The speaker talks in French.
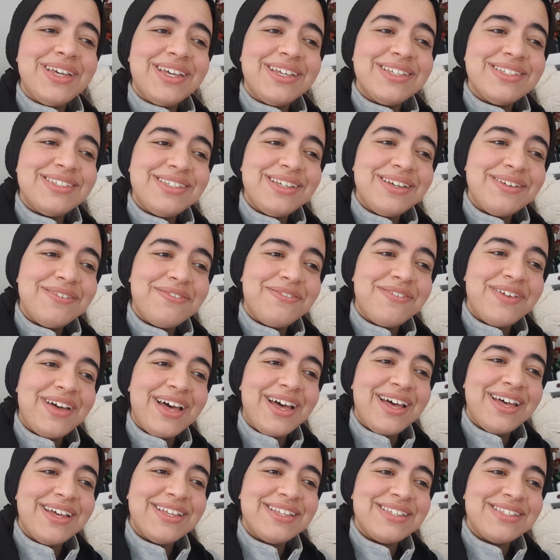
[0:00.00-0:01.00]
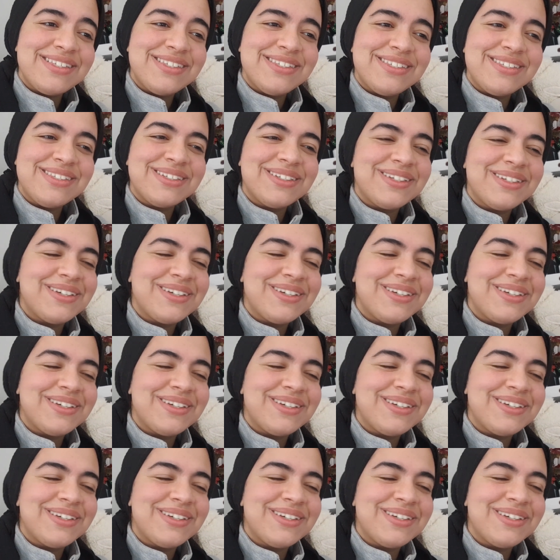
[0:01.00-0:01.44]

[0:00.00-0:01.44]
qui s'efface